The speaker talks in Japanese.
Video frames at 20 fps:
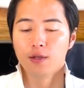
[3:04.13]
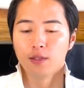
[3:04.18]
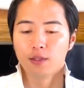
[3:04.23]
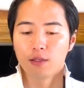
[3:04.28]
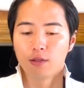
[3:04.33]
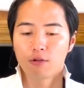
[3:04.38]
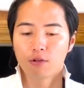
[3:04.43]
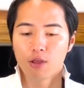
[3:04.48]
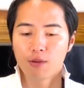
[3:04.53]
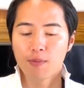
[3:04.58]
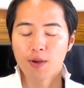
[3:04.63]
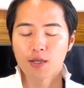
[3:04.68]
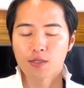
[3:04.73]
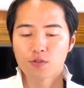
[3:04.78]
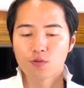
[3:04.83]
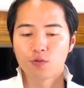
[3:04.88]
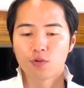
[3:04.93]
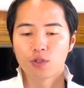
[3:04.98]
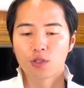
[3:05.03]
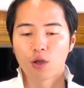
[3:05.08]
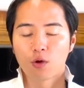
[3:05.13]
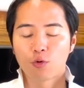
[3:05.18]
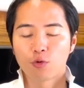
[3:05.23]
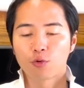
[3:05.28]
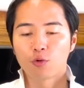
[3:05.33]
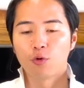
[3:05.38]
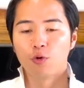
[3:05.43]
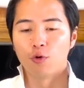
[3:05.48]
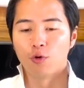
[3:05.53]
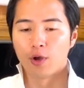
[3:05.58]
なのでそういったこ
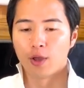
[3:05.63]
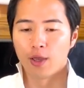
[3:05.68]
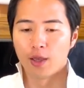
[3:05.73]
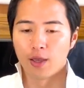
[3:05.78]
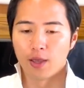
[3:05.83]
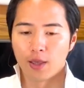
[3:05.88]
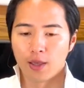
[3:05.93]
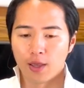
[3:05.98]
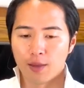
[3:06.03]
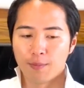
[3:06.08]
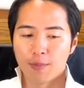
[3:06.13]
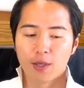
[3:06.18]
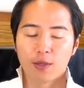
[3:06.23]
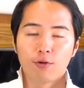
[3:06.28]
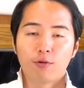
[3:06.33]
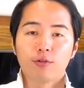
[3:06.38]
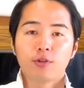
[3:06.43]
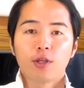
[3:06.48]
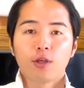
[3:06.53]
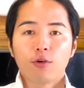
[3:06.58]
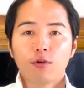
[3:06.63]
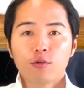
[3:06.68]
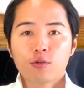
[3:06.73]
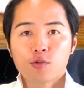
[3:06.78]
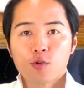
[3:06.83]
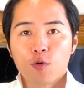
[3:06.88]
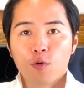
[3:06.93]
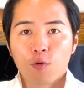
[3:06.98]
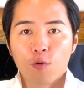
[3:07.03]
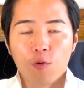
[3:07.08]
とを、いろんな要
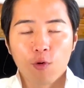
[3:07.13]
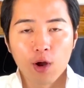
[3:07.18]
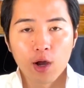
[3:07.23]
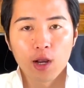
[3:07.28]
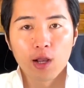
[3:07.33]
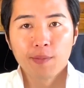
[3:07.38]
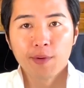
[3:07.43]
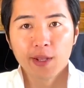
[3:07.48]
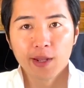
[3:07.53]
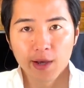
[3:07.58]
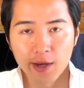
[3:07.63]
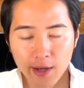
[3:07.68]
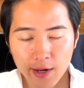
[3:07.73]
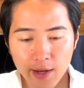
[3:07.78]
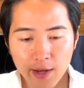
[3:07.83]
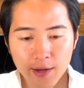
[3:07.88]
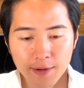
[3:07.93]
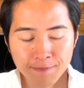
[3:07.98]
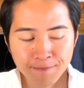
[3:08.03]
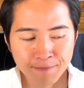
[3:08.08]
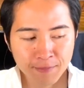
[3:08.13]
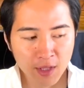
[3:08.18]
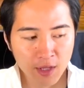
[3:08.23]
素を絡めながら